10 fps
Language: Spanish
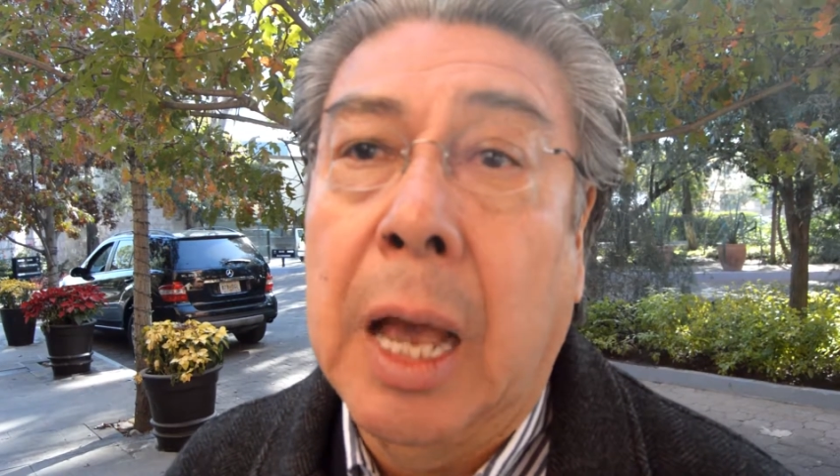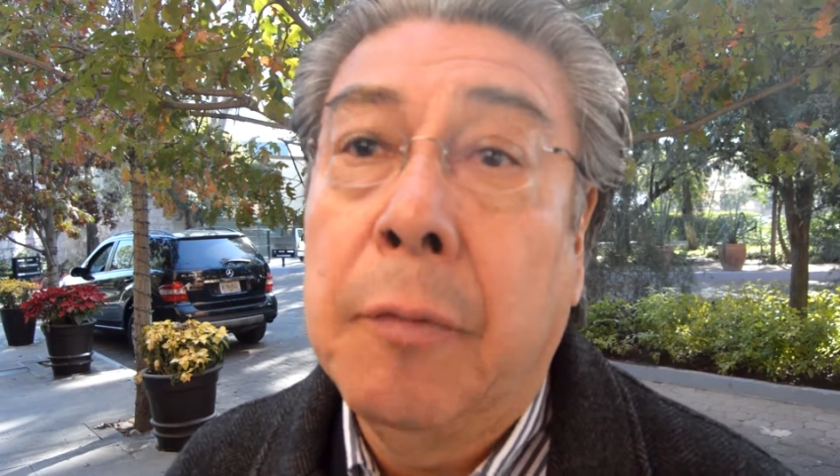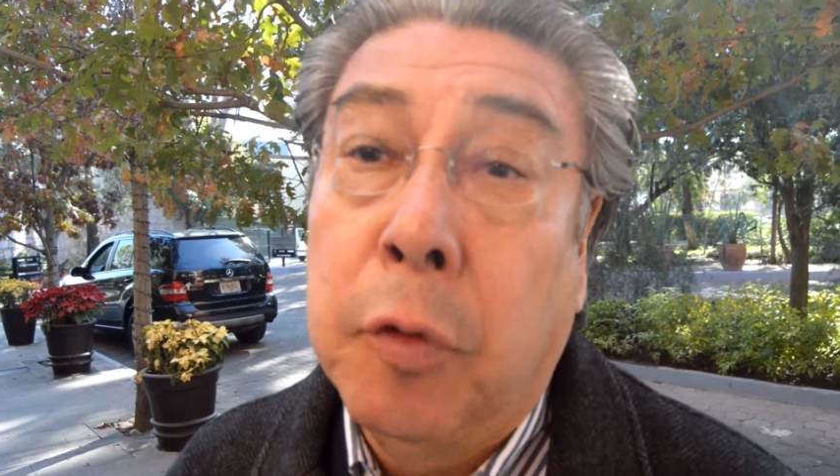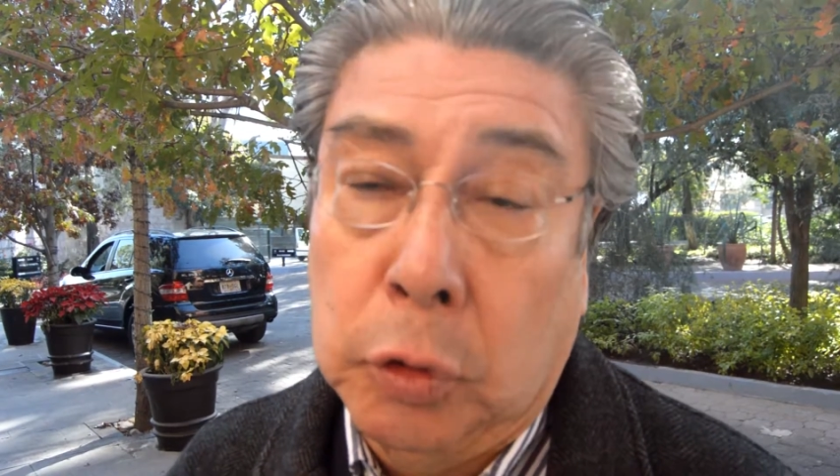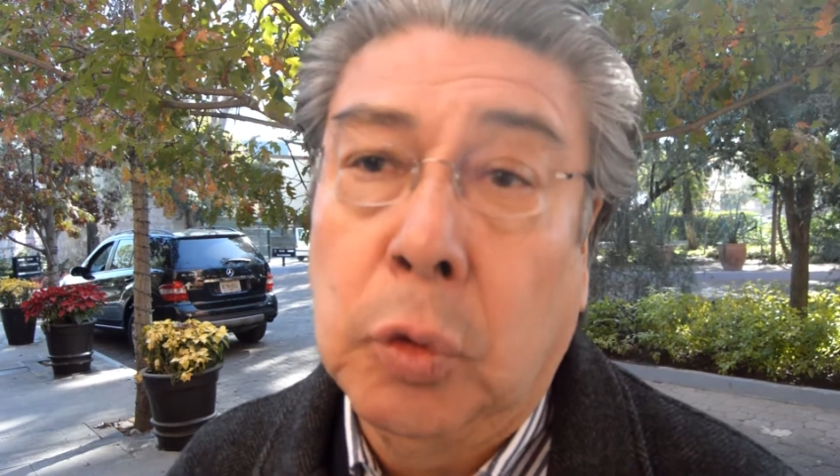
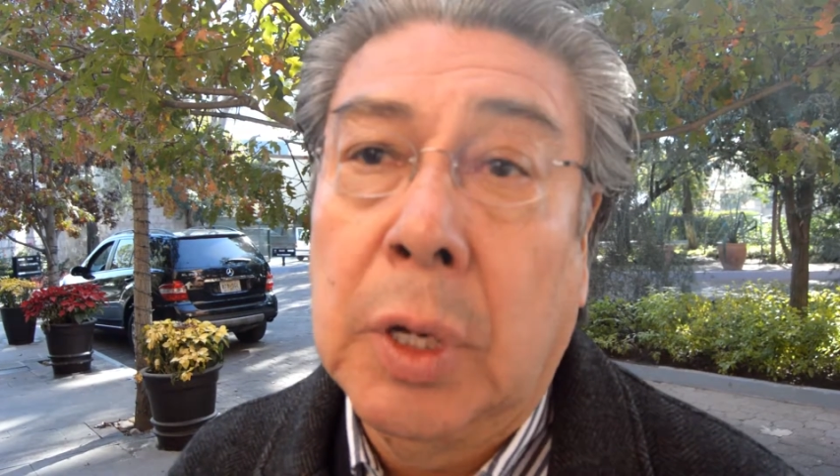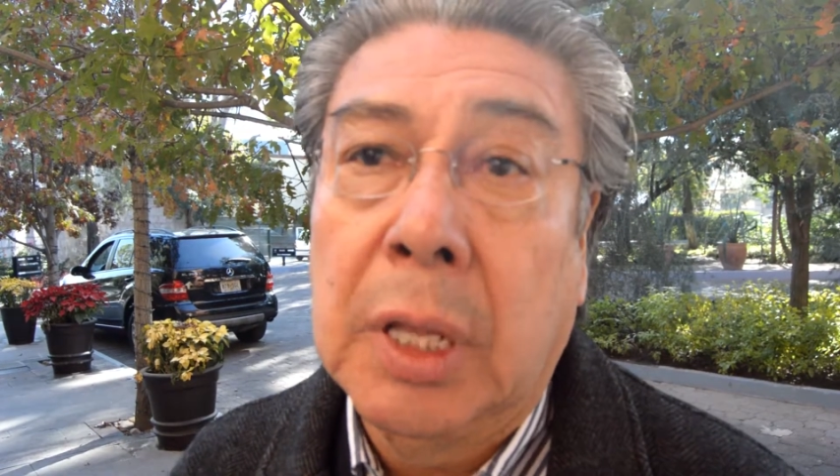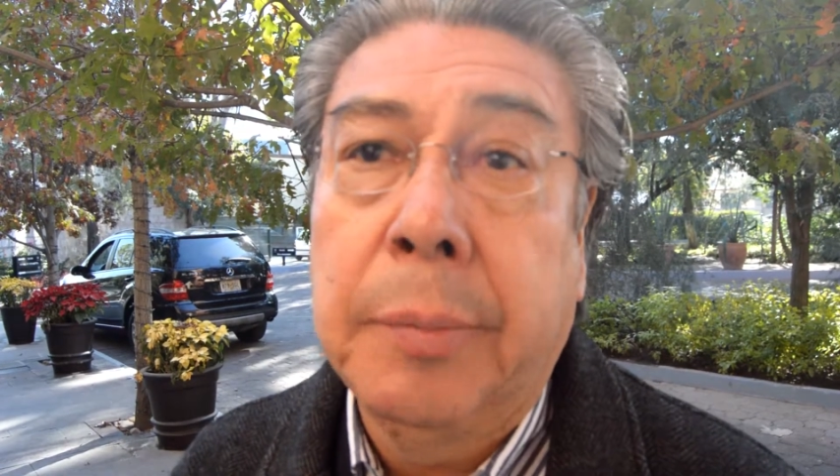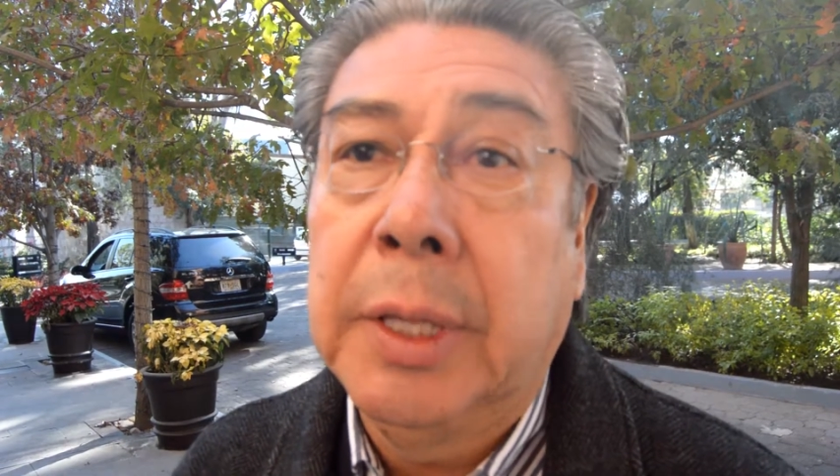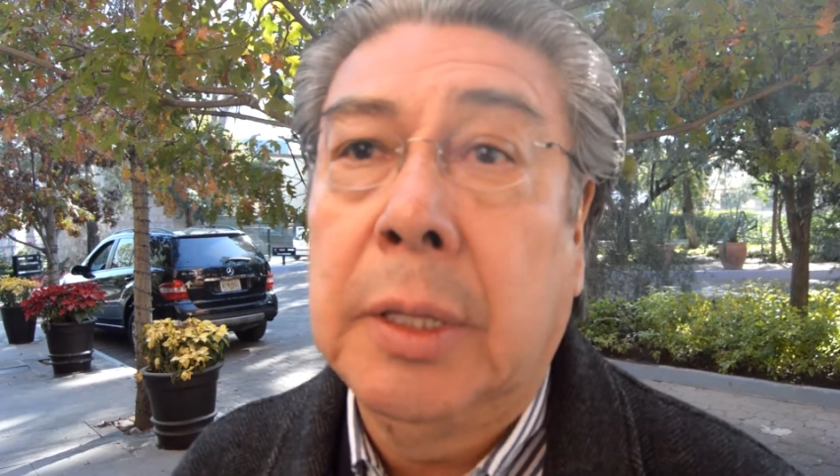
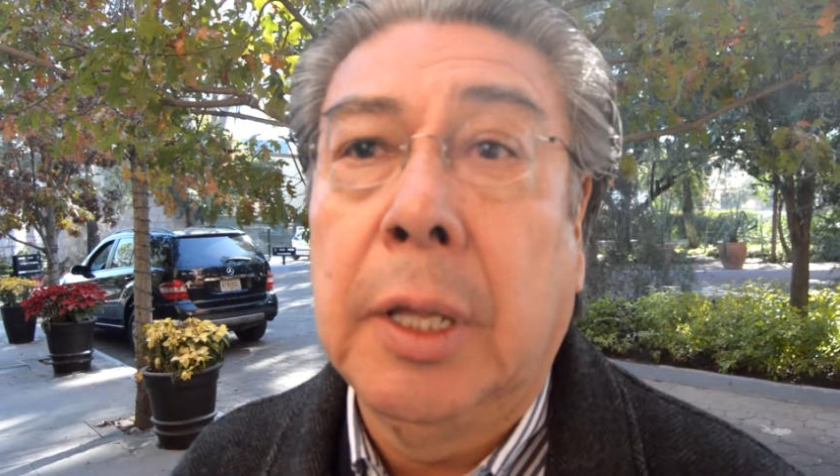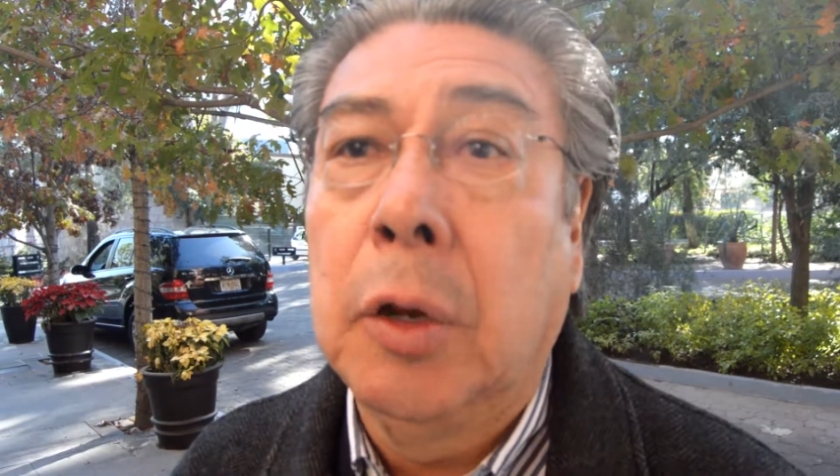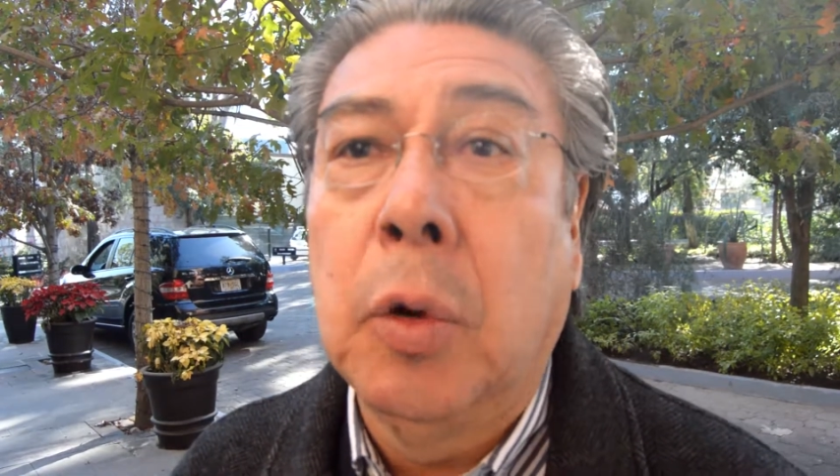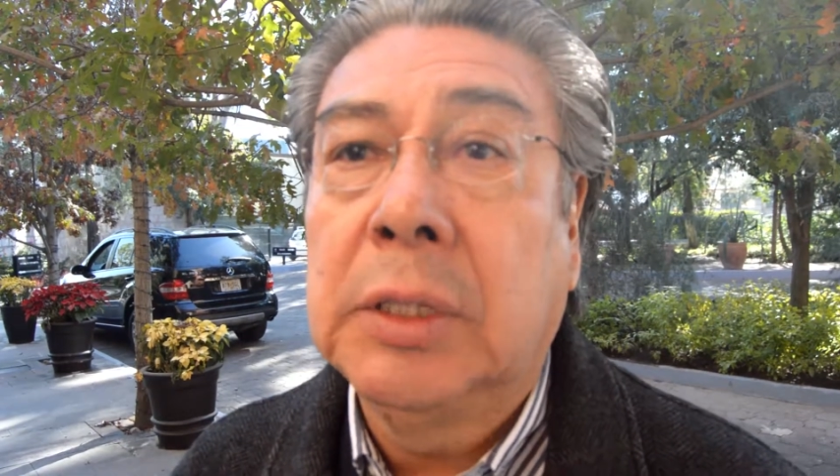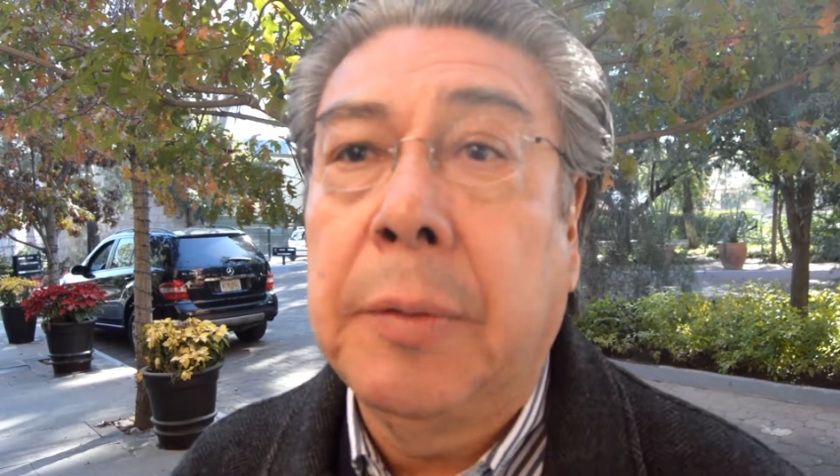afortunadamente
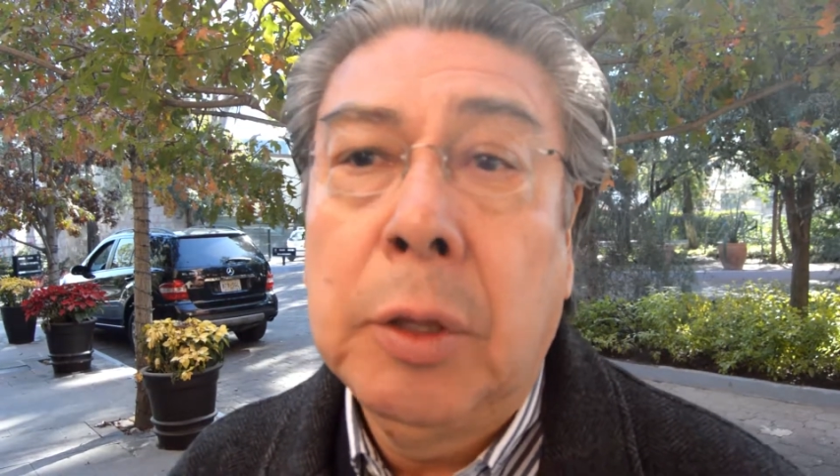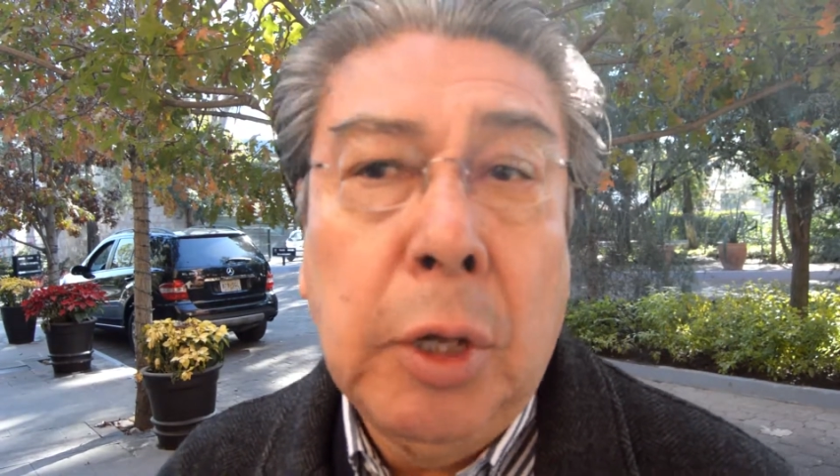no está viendo.